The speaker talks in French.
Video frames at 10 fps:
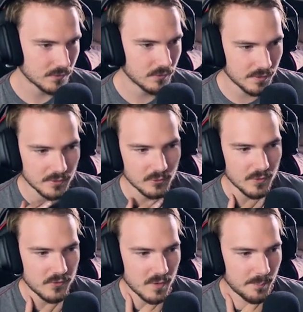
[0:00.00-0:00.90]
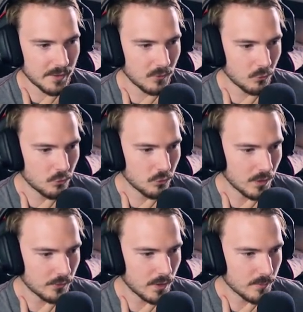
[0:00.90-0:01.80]
Ok, on va se taper un long
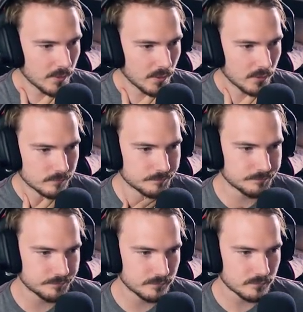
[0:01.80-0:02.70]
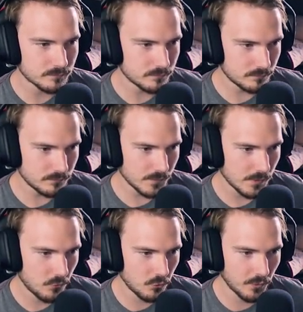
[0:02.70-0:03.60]
couloir de la mort.
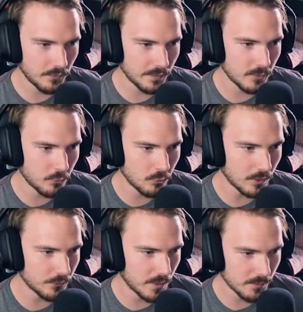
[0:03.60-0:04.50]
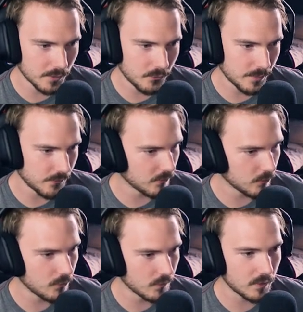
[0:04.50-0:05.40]
Souvent dans les longs couloirs de la mort, il se passe
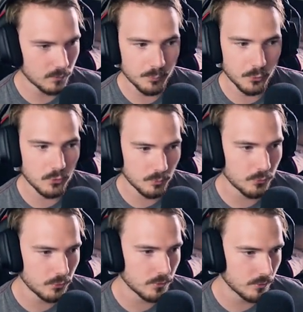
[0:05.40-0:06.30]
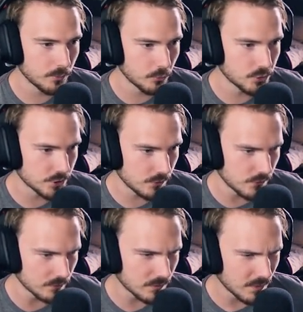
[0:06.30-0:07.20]
de... beaucoup de choses.